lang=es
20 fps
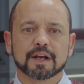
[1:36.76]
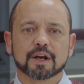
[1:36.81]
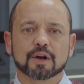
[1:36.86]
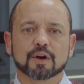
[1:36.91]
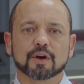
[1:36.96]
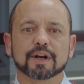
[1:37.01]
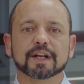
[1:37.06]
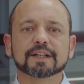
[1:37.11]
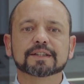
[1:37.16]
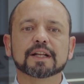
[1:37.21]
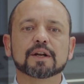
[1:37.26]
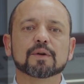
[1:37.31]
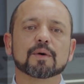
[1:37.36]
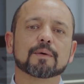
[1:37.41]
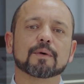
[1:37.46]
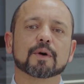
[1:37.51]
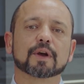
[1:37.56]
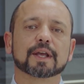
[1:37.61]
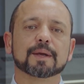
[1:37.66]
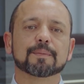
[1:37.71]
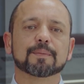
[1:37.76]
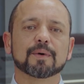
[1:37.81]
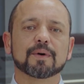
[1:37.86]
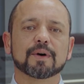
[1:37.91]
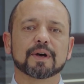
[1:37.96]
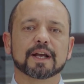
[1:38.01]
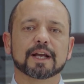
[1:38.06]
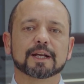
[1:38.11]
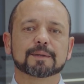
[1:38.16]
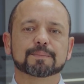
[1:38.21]
Con este nuevo
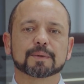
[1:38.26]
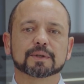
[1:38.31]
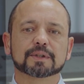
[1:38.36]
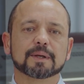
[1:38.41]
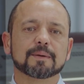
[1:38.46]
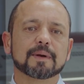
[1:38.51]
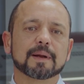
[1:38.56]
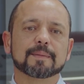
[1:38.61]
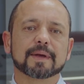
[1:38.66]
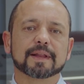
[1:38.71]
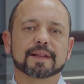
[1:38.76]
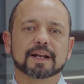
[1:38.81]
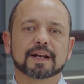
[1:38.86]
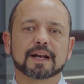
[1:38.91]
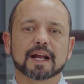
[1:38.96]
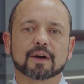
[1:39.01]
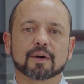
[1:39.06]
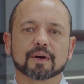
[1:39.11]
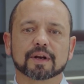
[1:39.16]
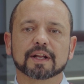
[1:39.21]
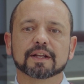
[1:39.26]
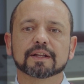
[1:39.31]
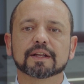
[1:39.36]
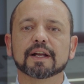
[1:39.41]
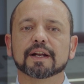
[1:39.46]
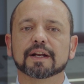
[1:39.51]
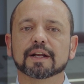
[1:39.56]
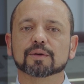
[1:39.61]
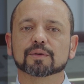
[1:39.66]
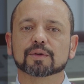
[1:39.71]
equipo es posible medir la corriente
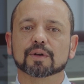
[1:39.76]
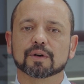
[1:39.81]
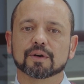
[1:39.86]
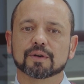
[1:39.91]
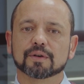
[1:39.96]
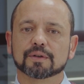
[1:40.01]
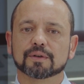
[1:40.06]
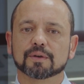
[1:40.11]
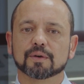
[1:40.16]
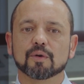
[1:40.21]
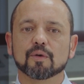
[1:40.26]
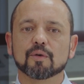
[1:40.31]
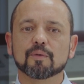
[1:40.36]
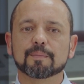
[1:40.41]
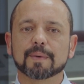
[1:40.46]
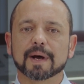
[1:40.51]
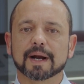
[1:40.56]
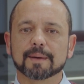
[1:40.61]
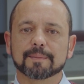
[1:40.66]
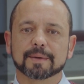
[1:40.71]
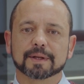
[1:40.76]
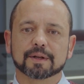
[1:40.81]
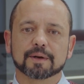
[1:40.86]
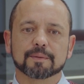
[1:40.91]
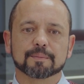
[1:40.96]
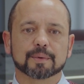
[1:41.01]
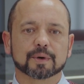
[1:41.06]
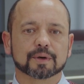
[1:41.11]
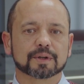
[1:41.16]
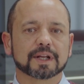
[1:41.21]
de neutro, un parámetro
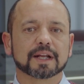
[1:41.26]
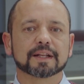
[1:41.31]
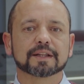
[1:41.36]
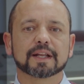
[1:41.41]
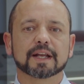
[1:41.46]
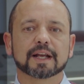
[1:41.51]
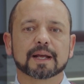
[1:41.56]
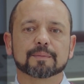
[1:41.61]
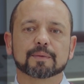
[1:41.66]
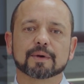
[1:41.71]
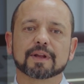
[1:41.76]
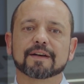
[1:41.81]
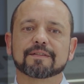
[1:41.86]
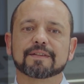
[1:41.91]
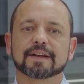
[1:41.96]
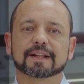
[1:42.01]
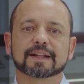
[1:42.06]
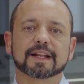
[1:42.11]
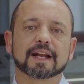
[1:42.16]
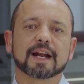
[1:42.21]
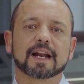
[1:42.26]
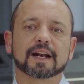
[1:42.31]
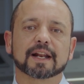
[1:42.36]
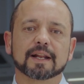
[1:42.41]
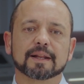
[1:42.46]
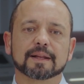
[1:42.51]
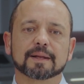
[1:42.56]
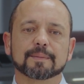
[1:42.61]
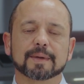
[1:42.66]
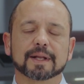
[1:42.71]
importante que puede afectar al
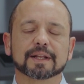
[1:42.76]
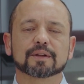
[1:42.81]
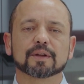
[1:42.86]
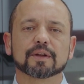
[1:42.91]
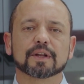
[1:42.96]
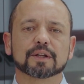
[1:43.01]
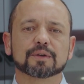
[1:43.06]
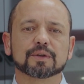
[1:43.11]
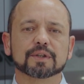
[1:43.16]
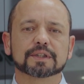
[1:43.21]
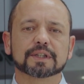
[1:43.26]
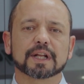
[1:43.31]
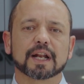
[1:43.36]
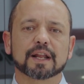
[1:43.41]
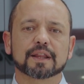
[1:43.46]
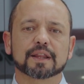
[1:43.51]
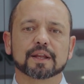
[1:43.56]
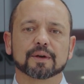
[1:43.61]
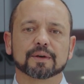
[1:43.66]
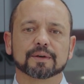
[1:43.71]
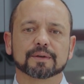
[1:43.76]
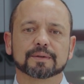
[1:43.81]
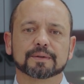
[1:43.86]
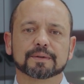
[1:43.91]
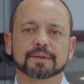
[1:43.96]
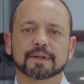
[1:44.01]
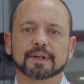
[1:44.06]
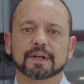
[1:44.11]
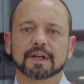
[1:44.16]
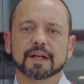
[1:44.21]
rendimiento de tu instalación.
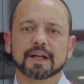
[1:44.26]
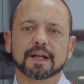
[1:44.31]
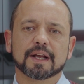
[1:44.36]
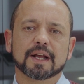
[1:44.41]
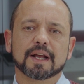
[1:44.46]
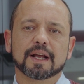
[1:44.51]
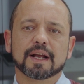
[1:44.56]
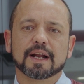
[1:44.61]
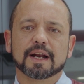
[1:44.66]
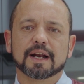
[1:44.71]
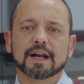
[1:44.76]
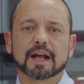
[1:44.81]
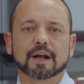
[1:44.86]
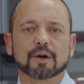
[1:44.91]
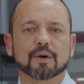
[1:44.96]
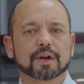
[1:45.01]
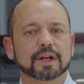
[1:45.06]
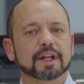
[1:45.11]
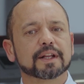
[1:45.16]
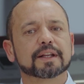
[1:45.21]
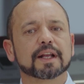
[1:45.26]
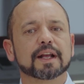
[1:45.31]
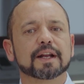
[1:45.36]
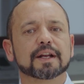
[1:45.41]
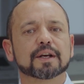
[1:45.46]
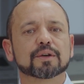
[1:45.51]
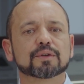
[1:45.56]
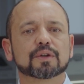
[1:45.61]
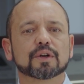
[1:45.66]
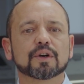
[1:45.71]
La corriente de
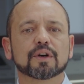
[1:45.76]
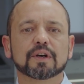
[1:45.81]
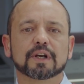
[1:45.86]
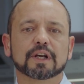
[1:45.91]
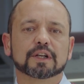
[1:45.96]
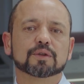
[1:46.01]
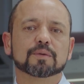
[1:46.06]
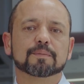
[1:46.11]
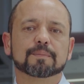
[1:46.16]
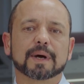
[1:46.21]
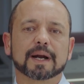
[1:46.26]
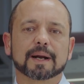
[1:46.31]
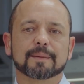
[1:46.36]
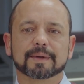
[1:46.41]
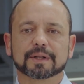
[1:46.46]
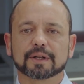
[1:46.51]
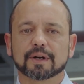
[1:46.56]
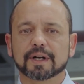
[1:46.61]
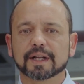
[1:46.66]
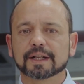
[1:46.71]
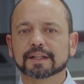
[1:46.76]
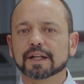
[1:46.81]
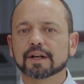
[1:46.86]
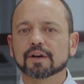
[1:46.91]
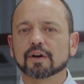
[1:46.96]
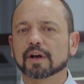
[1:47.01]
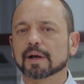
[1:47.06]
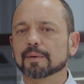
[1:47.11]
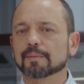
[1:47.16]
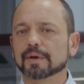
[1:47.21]
neutro es un parámetro
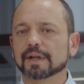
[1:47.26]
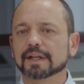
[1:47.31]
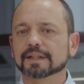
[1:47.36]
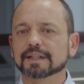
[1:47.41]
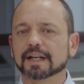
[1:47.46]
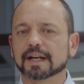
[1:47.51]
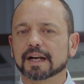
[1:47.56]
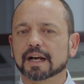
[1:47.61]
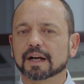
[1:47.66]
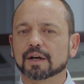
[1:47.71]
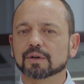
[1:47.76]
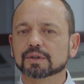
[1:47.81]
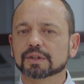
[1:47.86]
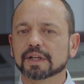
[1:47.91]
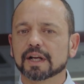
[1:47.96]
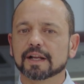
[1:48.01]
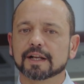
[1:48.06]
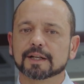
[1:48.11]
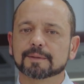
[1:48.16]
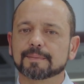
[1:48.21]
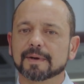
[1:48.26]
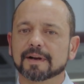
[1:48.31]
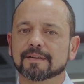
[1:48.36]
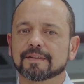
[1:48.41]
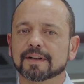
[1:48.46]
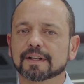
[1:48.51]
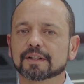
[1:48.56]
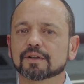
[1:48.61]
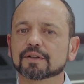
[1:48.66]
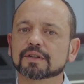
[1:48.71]
eléctrico que puede ser la causa de
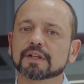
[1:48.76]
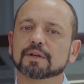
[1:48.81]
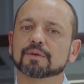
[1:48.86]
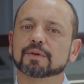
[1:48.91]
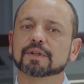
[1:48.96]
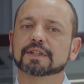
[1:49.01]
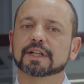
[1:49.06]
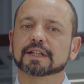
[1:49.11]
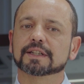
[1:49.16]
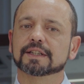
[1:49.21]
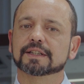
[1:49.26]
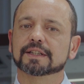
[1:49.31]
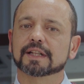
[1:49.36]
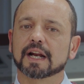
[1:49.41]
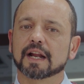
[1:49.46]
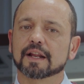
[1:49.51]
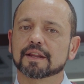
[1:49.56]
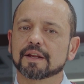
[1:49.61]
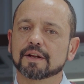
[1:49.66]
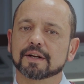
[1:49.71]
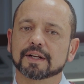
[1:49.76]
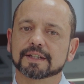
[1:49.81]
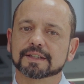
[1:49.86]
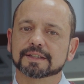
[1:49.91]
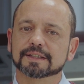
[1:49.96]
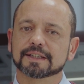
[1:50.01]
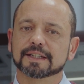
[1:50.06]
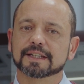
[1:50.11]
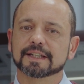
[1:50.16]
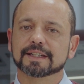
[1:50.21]
desperfectos en nuestras
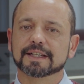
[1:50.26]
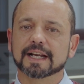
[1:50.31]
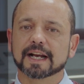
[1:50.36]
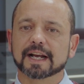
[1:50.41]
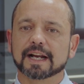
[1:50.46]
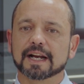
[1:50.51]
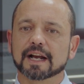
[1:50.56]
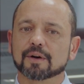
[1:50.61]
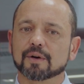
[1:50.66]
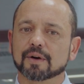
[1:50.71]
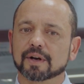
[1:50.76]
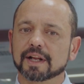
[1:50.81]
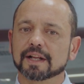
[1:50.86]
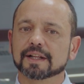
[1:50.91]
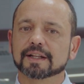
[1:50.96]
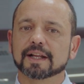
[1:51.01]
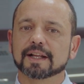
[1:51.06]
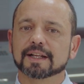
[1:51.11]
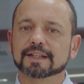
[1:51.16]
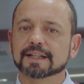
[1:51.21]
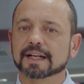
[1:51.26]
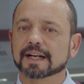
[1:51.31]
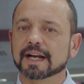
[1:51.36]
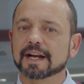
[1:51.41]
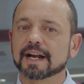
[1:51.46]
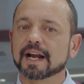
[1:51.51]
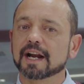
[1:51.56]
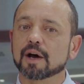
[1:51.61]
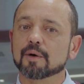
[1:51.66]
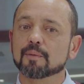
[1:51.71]
instalaciones, ya que la corriente de ese
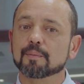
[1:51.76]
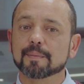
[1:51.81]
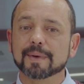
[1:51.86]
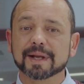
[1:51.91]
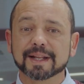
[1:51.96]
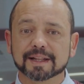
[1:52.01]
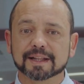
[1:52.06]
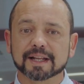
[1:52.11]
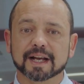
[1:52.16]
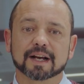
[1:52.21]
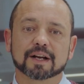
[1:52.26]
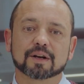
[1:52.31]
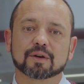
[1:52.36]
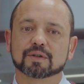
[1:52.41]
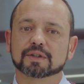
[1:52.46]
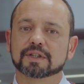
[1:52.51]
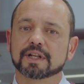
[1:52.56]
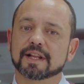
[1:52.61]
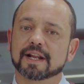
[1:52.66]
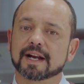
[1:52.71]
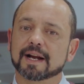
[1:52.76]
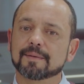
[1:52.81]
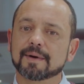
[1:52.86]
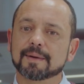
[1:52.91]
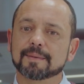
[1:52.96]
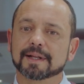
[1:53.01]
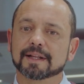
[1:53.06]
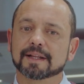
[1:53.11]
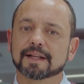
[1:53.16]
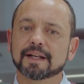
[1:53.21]
canal aumenta
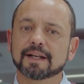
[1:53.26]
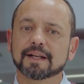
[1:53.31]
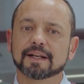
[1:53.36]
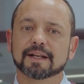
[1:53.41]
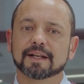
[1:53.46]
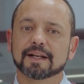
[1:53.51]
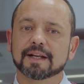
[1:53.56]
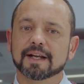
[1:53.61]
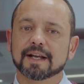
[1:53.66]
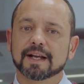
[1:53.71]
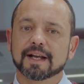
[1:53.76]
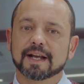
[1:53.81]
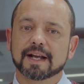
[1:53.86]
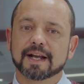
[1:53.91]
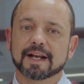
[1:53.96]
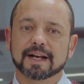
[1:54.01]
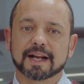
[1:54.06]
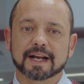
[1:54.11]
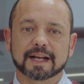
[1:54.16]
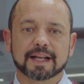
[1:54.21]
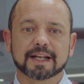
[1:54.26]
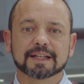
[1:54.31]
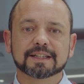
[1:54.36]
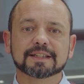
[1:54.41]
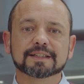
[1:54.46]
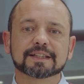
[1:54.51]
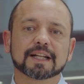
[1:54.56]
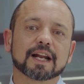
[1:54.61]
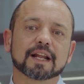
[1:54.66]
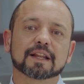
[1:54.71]
considerablemente en aquellas
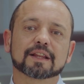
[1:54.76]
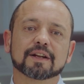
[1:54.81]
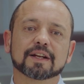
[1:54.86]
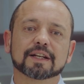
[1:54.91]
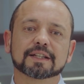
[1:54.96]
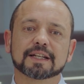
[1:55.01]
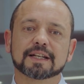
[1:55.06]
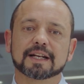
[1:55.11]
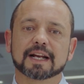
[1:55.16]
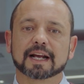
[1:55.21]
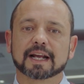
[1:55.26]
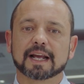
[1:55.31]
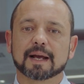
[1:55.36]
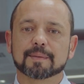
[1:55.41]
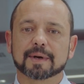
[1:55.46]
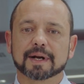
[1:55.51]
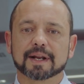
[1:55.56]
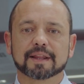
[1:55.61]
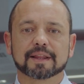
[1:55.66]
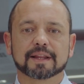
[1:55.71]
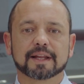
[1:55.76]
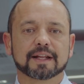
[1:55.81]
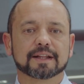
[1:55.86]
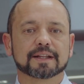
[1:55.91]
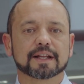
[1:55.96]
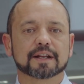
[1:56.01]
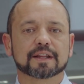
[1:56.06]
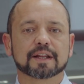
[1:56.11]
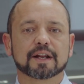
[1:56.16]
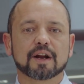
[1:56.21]
instalaciones en las que aparece
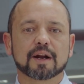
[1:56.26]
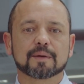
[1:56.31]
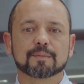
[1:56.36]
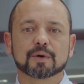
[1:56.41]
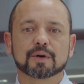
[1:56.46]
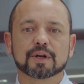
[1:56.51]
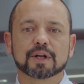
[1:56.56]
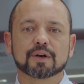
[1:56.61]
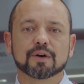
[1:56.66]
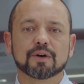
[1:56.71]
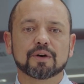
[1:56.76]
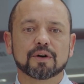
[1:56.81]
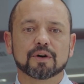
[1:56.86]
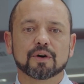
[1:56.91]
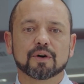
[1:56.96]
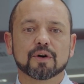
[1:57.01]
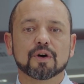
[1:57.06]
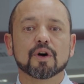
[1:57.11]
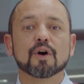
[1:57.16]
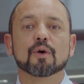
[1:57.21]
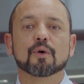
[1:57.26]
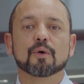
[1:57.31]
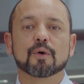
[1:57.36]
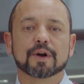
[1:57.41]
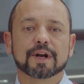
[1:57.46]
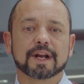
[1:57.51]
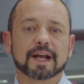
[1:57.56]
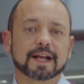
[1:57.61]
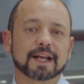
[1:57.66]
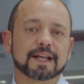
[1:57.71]
el tercero armónico
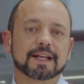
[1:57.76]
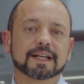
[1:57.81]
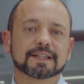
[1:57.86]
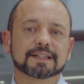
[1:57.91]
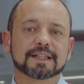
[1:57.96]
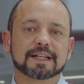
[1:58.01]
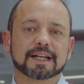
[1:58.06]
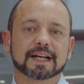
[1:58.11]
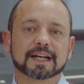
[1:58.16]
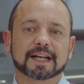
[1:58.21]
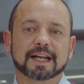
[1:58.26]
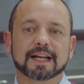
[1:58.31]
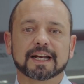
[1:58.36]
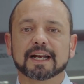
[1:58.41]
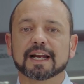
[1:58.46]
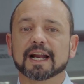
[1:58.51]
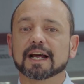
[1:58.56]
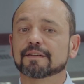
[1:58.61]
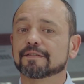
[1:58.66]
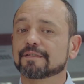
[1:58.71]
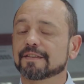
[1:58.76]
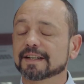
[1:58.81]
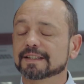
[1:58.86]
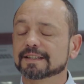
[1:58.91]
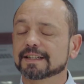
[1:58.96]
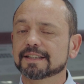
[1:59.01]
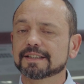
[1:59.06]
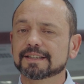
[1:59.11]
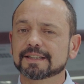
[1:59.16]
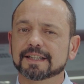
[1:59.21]
o en aquellas en las que las
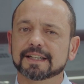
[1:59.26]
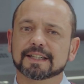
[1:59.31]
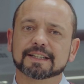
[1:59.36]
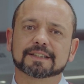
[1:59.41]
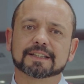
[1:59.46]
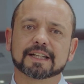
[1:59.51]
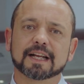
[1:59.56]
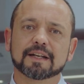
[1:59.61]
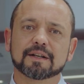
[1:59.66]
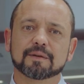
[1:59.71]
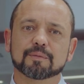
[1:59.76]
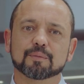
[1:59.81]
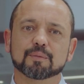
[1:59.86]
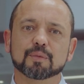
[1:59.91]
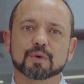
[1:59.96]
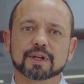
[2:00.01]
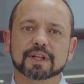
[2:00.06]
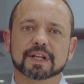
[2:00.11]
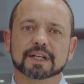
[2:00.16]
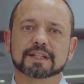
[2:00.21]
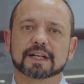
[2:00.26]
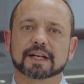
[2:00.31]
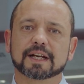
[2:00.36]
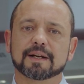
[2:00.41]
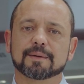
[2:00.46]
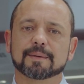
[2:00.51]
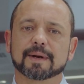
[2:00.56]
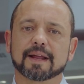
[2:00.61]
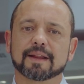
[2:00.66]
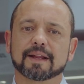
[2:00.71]
fases están muy
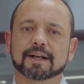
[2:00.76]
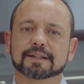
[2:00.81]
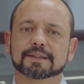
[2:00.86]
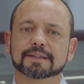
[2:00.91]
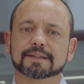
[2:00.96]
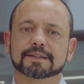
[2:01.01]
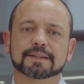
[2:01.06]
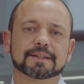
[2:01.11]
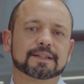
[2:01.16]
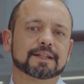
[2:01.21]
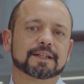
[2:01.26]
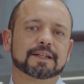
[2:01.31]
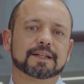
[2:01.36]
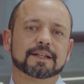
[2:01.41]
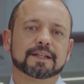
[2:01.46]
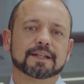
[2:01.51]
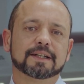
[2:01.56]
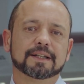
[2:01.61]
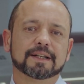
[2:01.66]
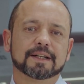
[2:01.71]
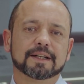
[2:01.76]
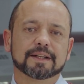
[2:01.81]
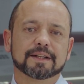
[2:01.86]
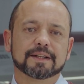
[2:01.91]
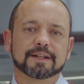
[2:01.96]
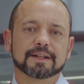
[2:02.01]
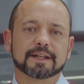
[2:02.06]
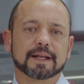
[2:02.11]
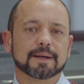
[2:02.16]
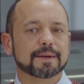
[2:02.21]
desequilibradas.
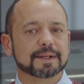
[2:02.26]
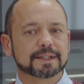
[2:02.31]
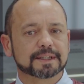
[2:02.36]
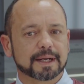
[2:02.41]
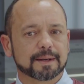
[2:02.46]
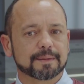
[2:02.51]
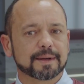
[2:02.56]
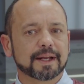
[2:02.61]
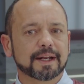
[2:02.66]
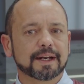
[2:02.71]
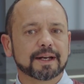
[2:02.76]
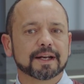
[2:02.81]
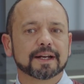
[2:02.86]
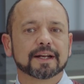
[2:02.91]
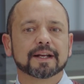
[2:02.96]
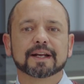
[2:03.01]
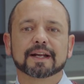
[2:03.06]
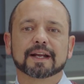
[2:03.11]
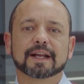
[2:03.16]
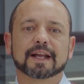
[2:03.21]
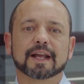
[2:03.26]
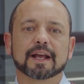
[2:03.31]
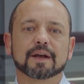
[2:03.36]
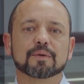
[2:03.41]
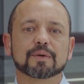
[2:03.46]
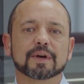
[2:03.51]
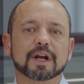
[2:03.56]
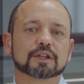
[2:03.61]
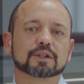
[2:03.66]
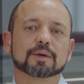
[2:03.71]
Debéis saber que una